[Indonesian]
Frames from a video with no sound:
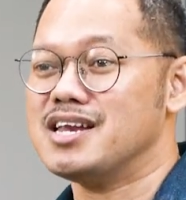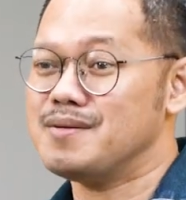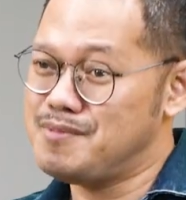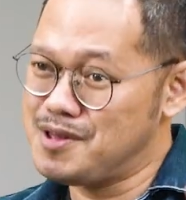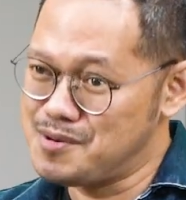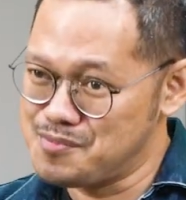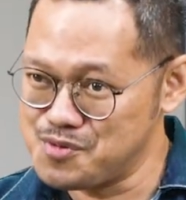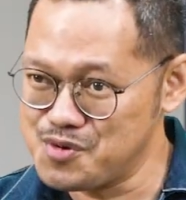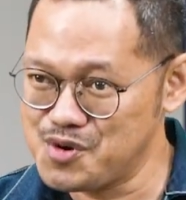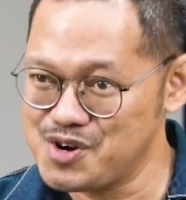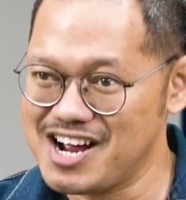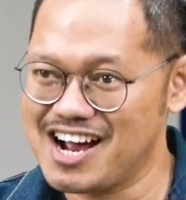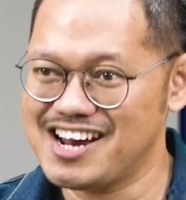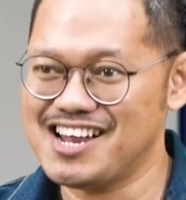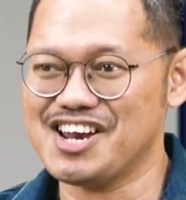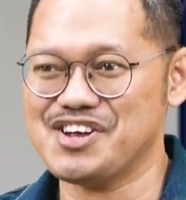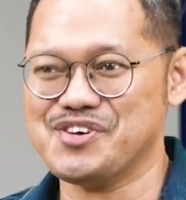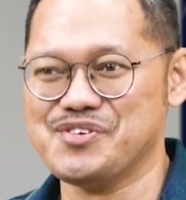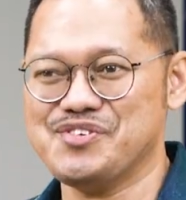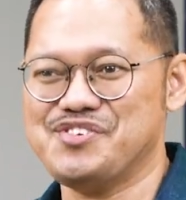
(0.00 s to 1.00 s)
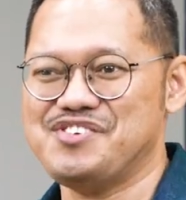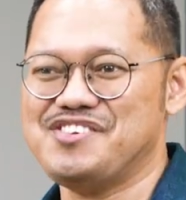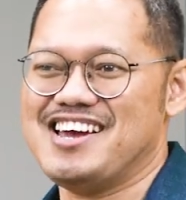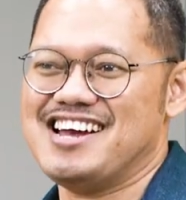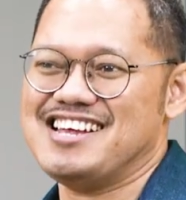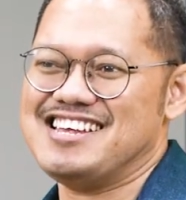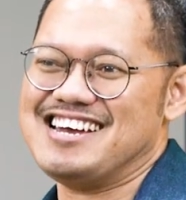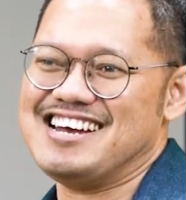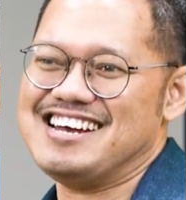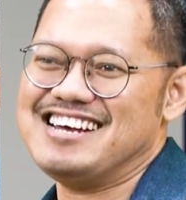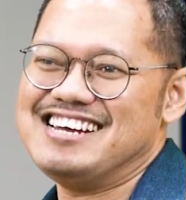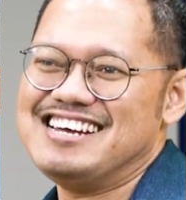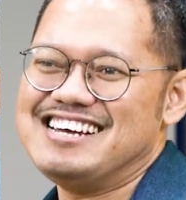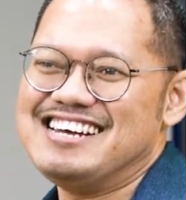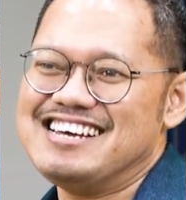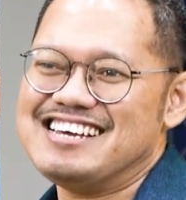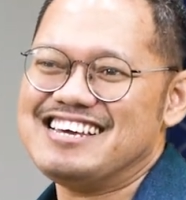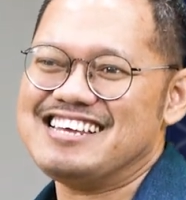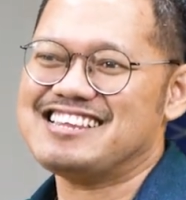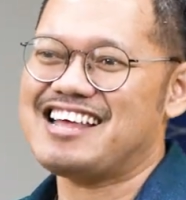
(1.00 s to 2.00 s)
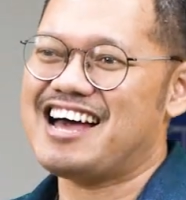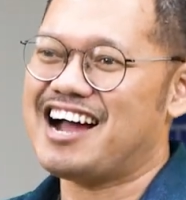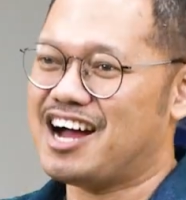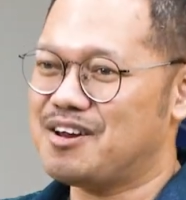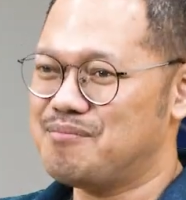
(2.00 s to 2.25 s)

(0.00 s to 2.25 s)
yang lebih muda dari usianya. Kita